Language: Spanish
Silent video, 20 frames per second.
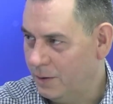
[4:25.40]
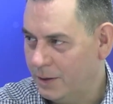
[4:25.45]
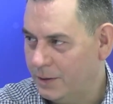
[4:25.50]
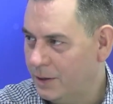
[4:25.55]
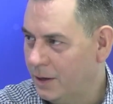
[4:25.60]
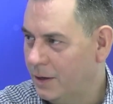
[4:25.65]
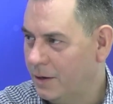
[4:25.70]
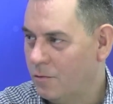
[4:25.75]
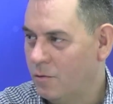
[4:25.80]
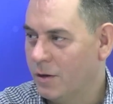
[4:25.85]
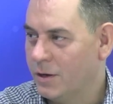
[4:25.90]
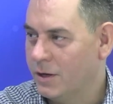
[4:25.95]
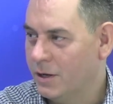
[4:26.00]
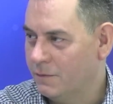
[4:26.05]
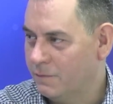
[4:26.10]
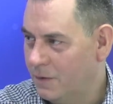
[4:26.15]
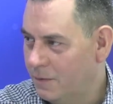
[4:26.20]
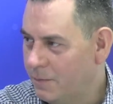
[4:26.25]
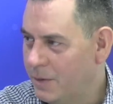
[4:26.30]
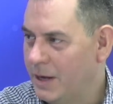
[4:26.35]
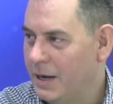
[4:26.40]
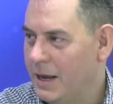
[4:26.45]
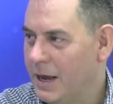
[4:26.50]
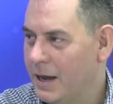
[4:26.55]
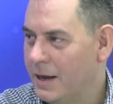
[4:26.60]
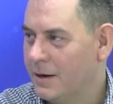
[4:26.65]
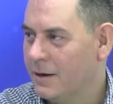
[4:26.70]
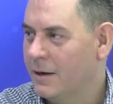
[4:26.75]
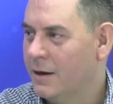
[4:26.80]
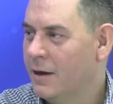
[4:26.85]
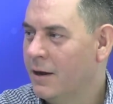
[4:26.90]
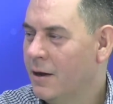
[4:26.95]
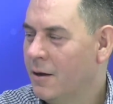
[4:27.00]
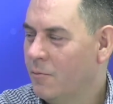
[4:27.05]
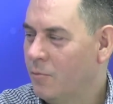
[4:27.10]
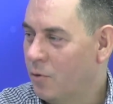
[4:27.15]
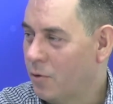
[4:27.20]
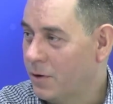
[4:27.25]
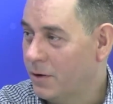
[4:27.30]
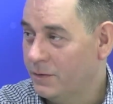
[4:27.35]
de cualquier familiar
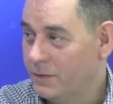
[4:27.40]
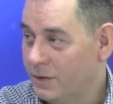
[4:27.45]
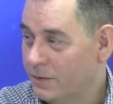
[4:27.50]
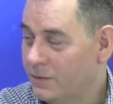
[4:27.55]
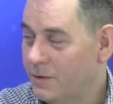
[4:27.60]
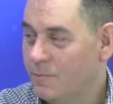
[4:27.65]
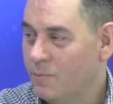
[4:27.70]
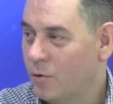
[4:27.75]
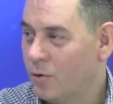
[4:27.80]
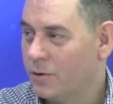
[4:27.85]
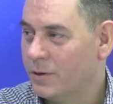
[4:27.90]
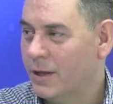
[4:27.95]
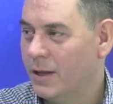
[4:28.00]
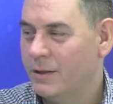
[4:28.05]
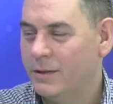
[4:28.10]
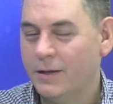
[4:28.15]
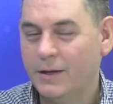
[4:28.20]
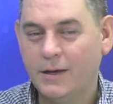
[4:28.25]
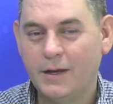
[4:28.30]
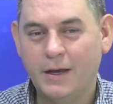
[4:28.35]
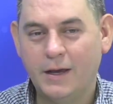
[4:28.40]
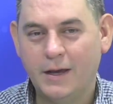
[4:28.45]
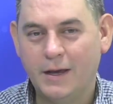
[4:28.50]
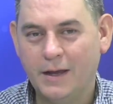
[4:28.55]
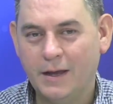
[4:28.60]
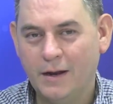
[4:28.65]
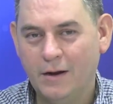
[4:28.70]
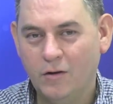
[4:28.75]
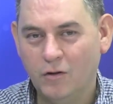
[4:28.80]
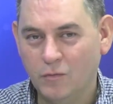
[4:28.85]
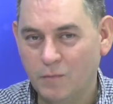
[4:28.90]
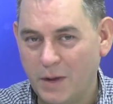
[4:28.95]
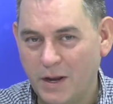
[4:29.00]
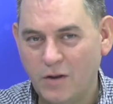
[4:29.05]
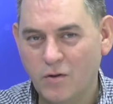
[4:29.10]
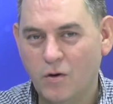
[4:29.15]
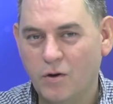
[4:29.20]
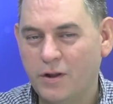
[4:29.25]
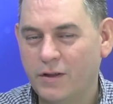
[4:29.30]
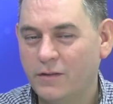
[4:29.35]
porque sí es importante que los
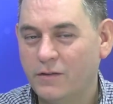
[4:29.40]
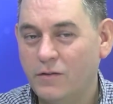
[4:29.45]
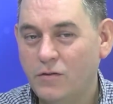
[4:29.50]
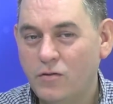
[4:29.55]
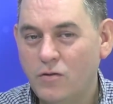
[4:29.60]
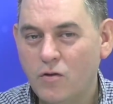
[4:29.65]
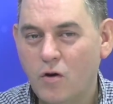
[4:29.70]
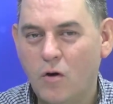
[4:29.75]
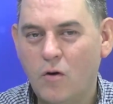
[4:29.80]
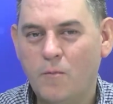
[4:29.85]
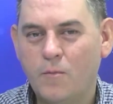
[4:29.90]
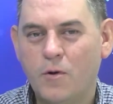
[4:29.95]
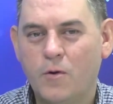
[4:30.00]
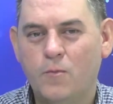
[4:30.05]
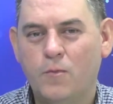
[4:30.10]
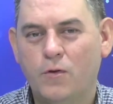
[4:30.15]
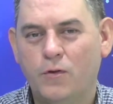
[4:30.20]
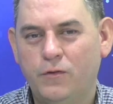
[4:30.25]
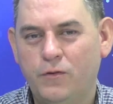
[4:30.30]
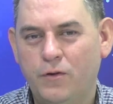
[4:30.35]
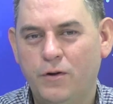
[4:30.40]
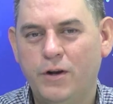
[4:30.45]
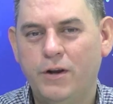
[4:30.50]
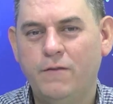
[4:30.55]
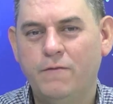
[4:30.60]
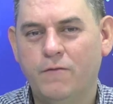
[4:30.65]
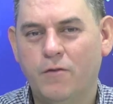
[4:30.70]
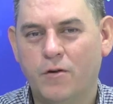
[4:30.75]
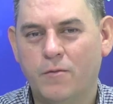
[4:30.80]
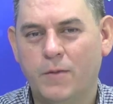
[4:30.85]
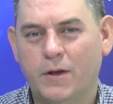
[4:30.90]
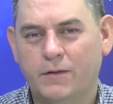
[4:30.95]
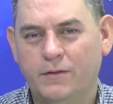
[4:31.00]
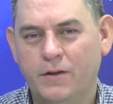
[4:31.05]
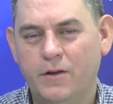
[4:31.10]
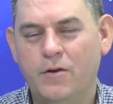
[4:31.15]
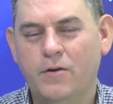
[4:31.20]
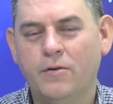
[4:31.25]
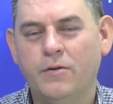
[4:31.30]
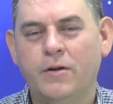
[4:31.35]
menores no proporcionen
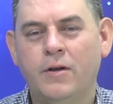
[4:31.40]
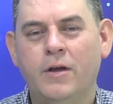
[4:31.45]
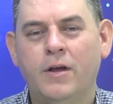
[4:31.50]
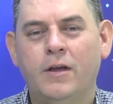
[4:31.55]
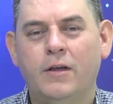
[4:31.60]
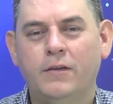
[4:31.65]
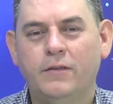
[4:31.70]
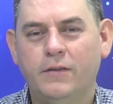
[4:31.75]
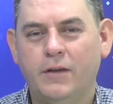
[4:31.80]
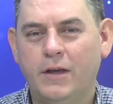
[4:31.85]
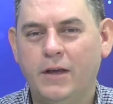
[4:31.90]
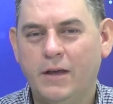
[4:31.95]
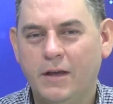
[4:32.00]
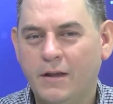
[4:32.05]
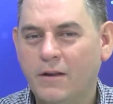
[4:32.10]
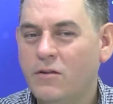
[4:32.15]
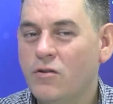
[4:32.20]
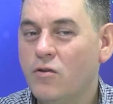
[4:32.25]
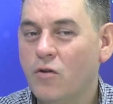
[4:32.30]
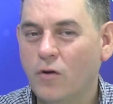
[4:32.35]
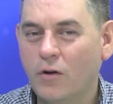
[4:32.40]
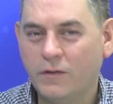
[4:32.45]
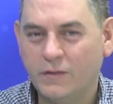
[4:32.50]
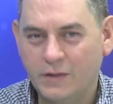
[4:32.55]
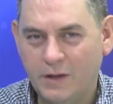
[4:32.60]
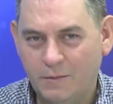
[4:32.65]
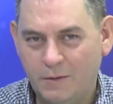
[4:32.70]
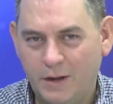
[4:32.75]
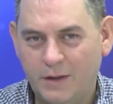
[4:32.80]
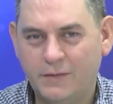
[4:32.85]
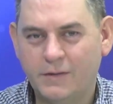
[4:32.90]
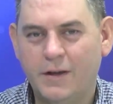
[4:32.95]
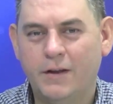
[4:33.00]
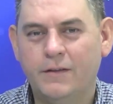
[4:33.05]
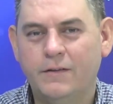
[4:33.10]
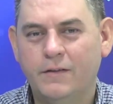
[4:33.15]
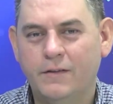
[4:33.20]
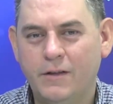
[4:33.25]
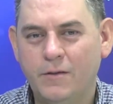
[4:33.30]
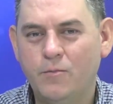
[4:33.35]
información, ¿sí? no establezcan
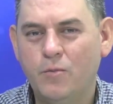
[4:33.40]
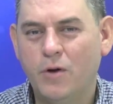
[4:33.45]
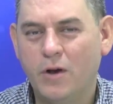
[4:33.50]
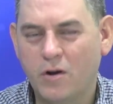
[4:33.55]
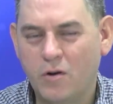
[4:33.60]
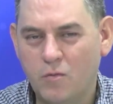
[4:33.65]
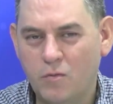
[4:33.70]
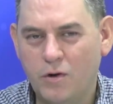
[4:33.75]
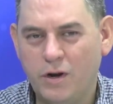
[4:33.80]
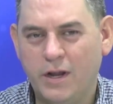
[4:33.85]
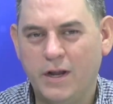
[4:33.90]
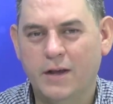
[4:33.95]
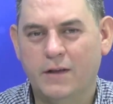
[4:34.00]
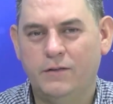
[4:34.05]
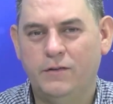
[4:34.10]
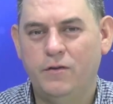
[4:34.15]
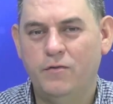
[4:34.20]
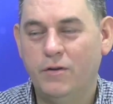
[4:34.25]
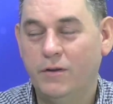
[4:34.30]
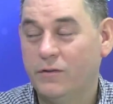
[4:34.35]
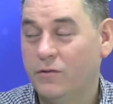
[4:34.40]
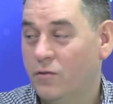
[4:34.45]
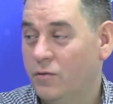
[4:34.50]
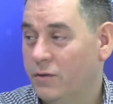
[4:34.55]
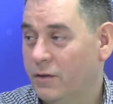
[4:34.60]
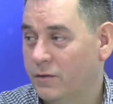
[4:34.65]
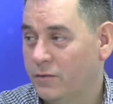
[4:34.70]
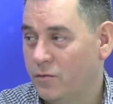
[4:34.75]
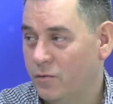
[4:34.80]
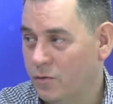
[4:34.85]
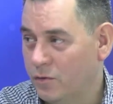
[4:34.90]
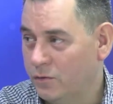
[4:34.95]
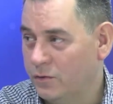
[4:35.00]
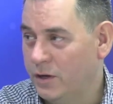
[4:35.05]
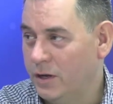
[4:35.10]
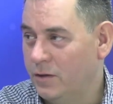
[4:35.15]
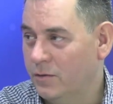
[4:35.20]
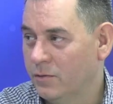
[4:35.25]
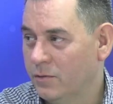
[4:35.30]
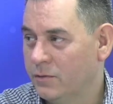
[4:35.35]
ese tipo de comunicaciones con
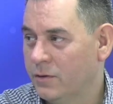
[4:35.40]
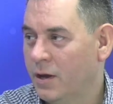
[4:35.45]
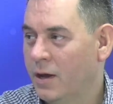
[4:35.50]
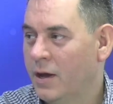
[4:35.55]
desconocidos,